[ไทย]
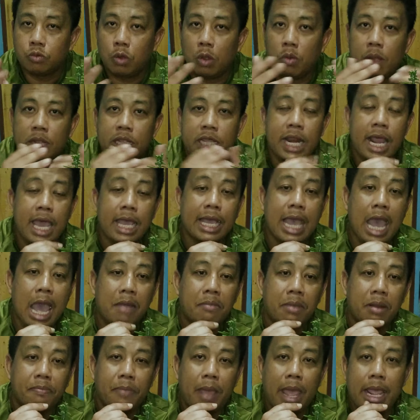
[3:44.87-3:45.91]
วิวัฒนาการ
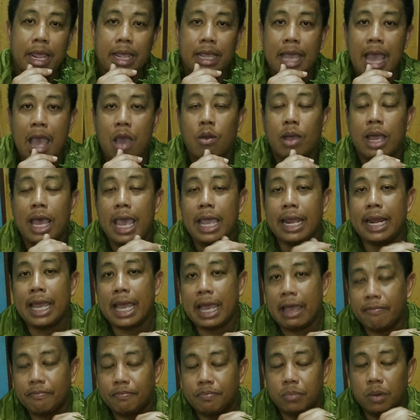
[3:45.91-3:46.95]
มันไปก้าวไกลนะ
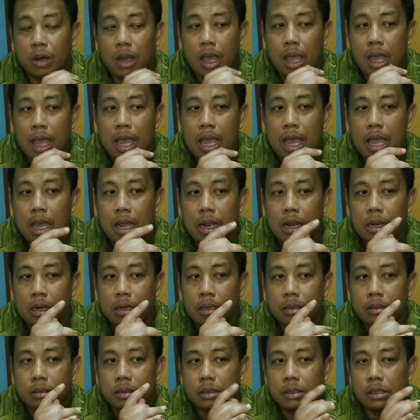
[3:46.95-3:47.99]
ครับ
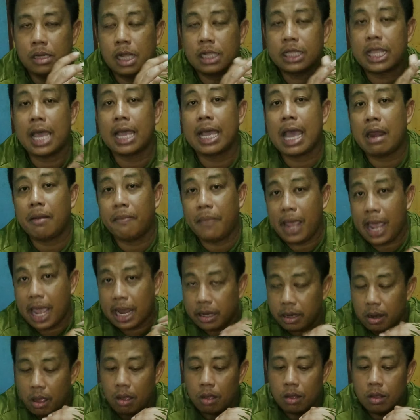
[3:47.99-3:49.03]
เรื่องทางการแพท
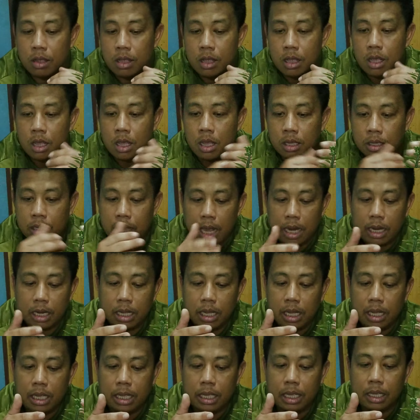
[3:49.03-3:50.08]
ย์เนาะก็เล
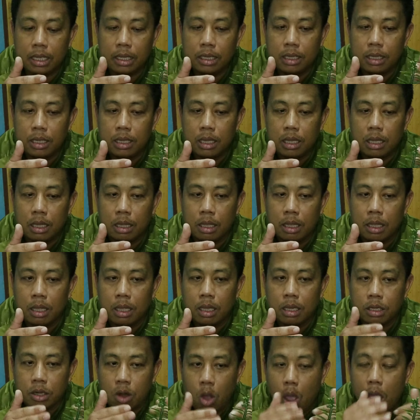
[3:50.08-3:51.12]
ย
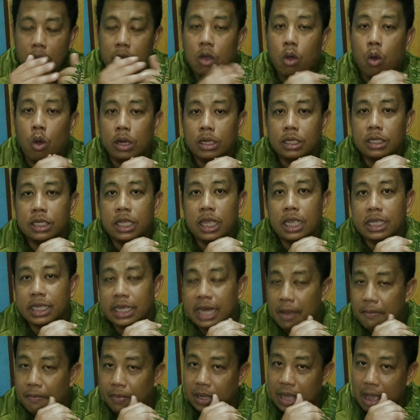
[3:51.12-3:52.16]
น้อยคนที่จะ
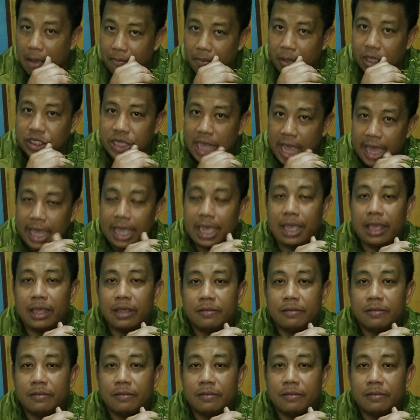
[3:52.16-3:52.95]
นำกลับมาใช้